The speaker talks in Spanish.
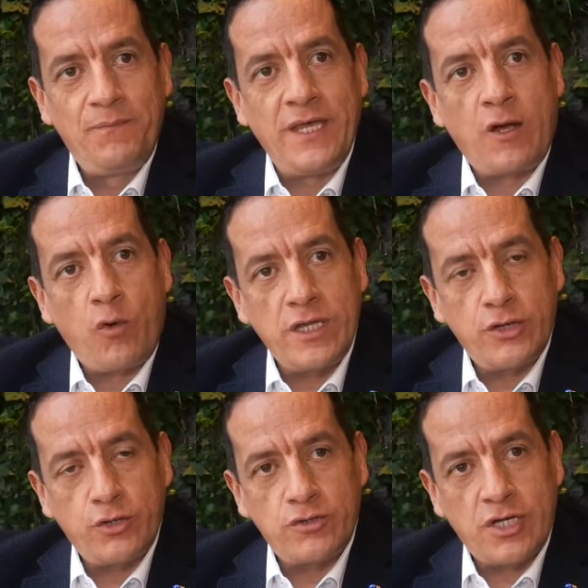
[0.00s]
de
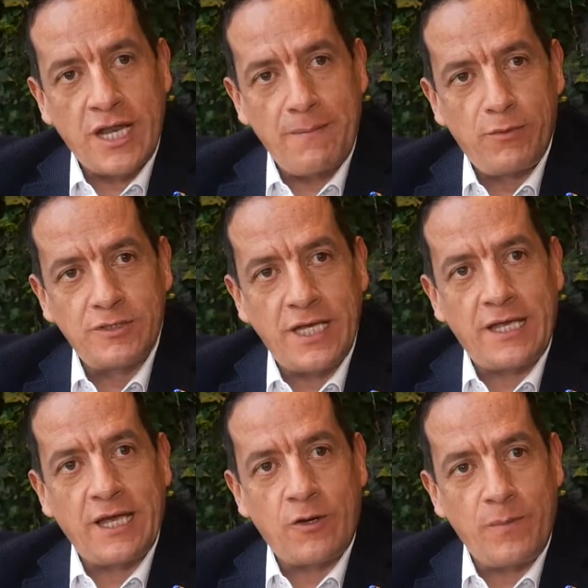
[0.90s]
cuántos gramos hay
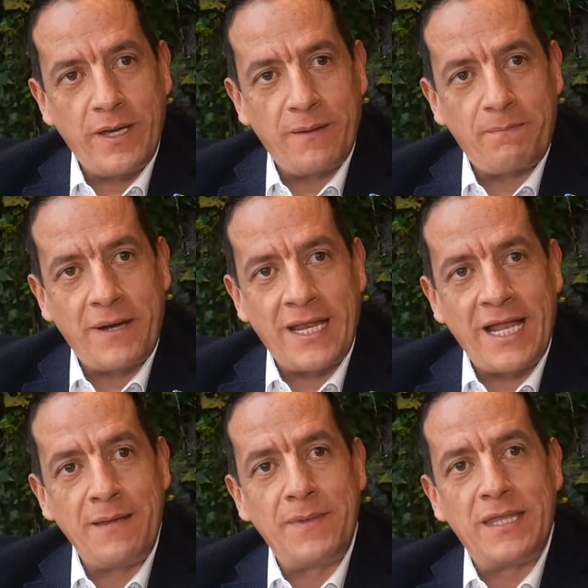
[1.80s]
que comer para
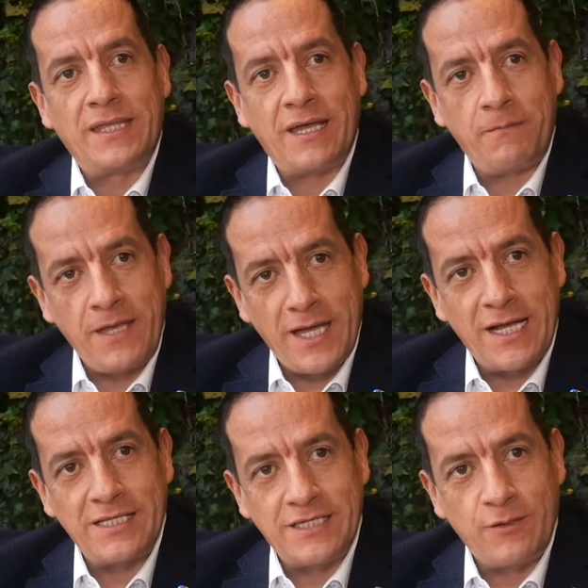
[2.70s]
alimentar bien
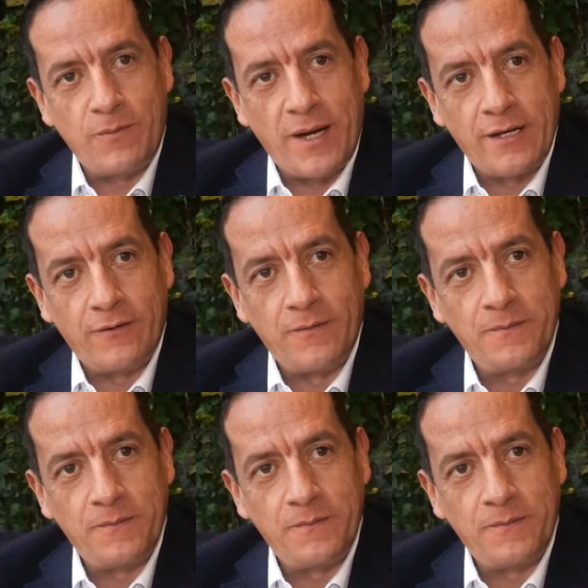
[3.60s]
al ser humano.